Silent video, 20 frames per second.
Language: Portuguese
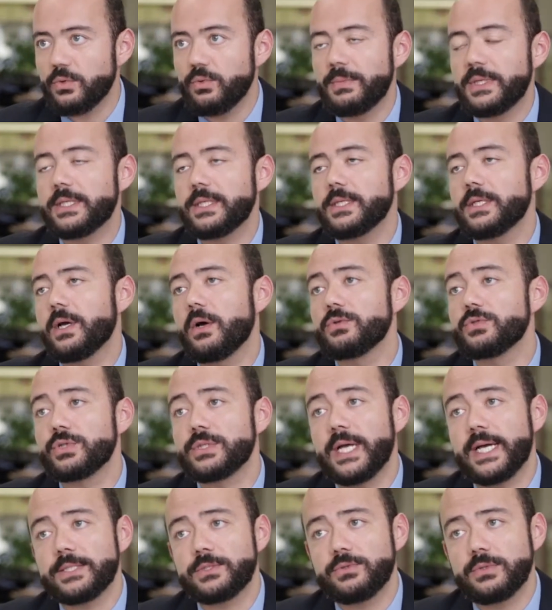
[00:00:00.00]
O material
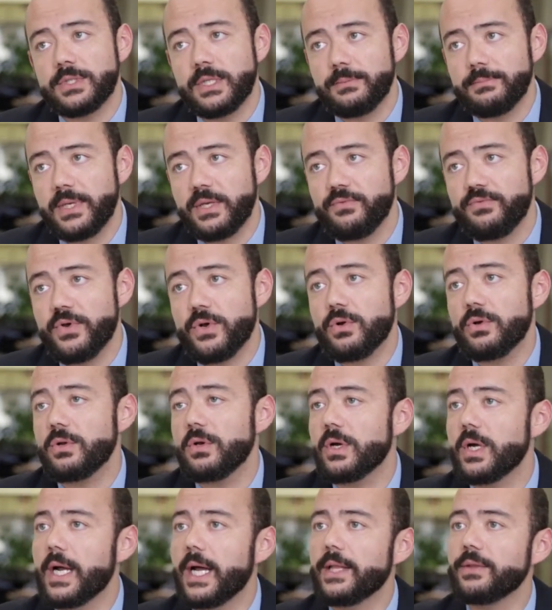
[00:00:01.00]
didático também foi
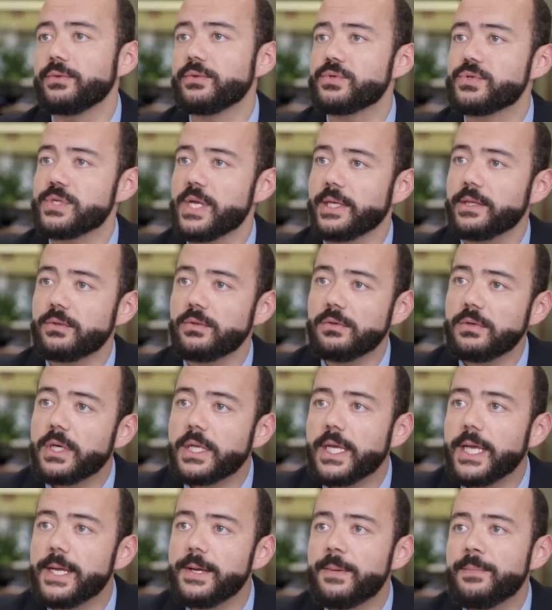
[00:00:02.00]
colocado no site do
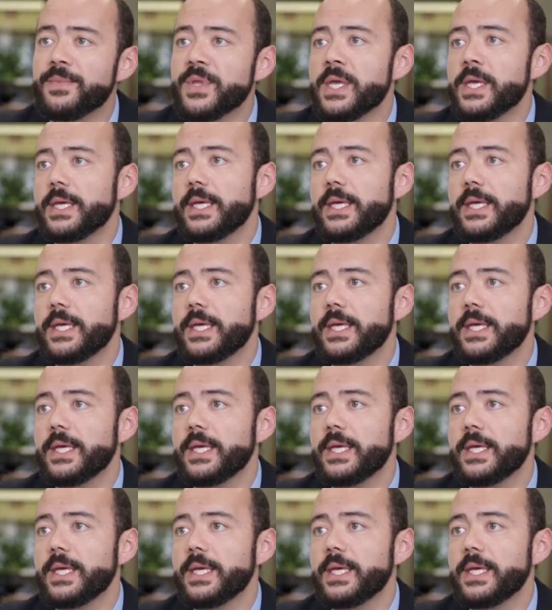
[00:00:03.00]
CREA,